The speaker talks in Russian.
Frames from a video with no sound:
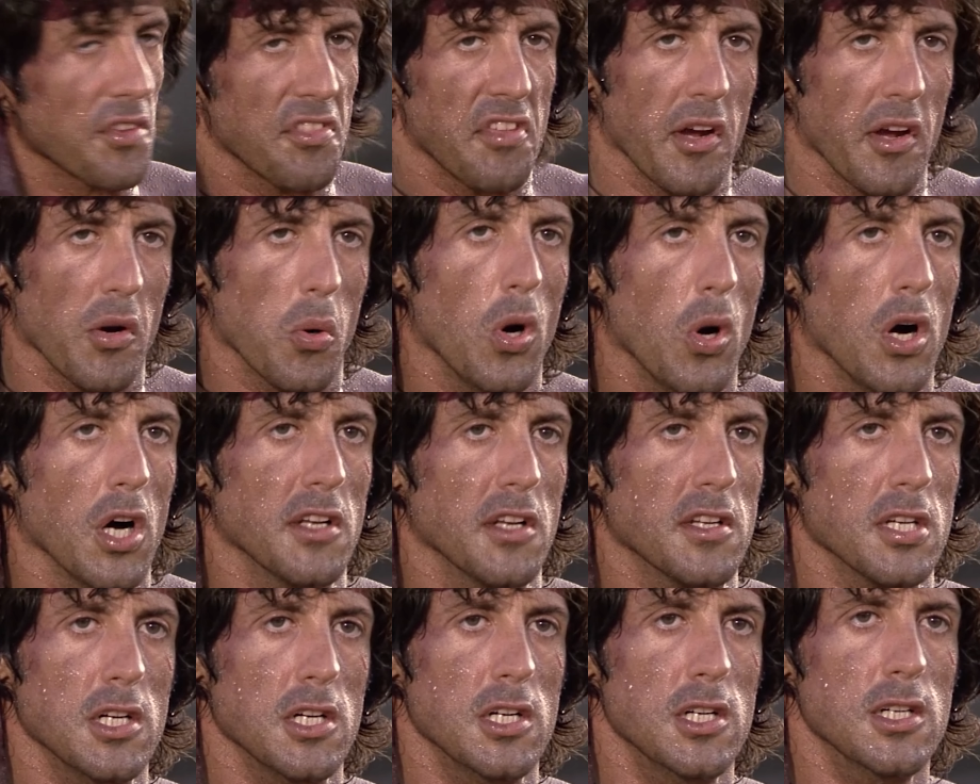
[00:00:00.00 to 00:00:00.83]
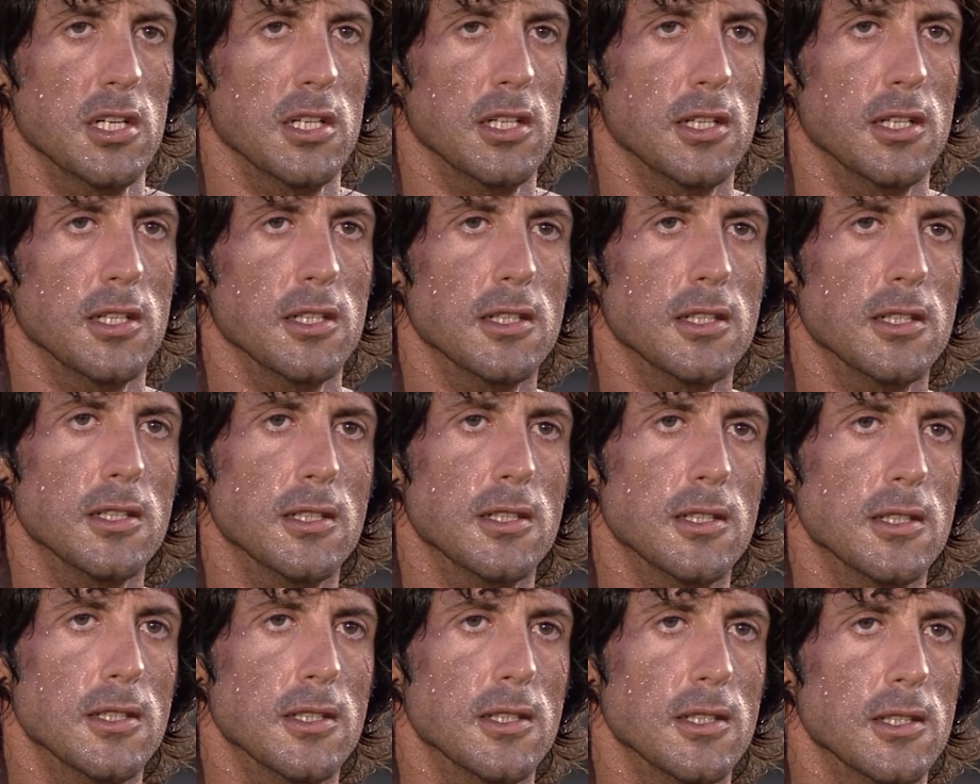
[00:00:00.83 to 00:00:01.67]
Я хочу того
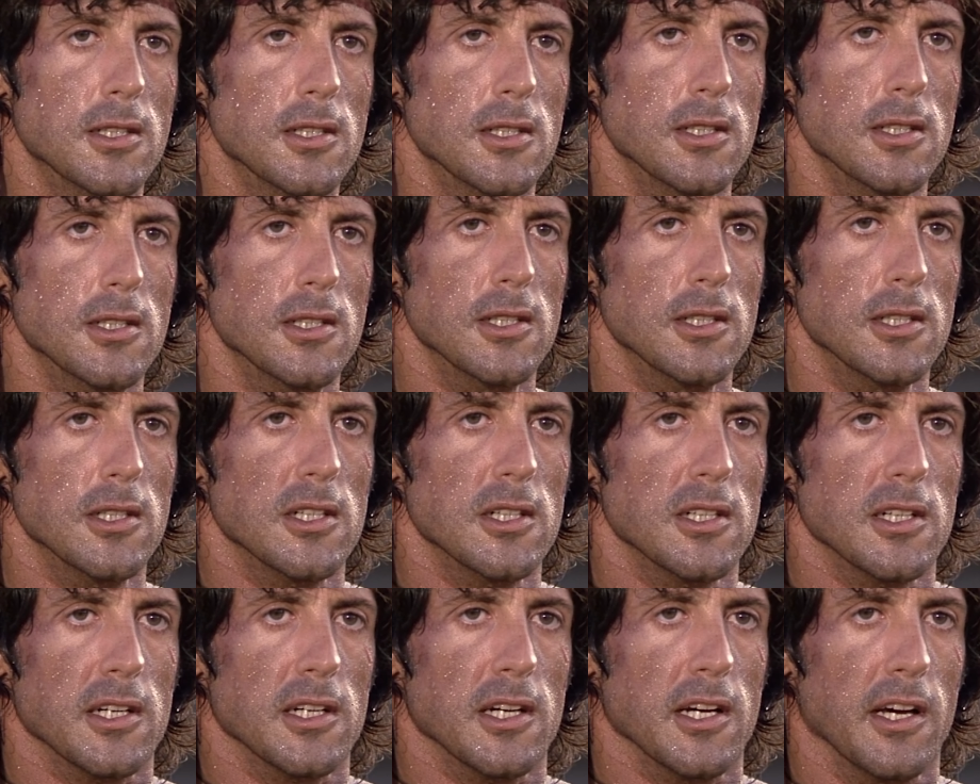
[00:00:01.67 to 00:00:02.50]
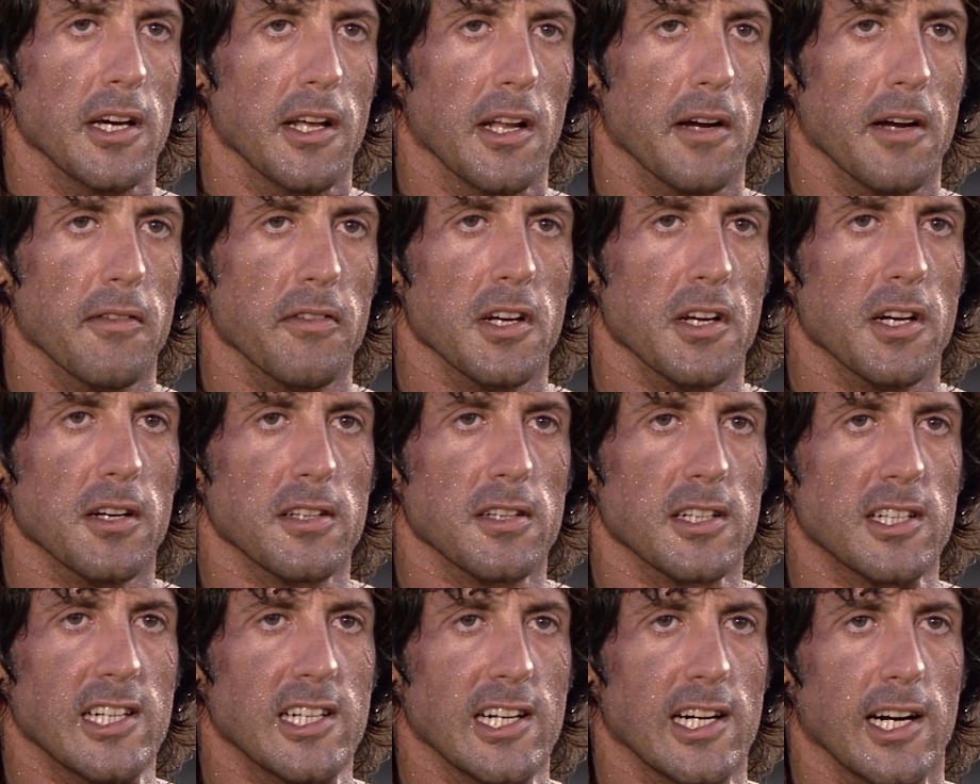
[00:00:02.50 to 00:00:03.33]
же, что и они. Ну, я хочу
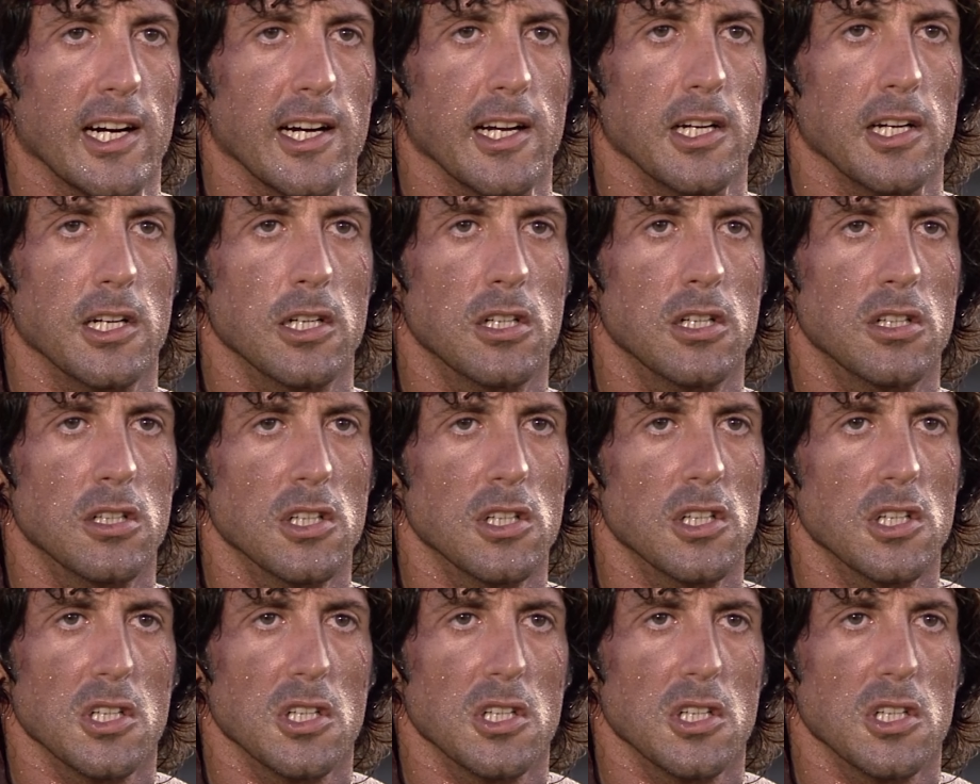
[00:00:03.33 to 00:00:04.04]
сделать это.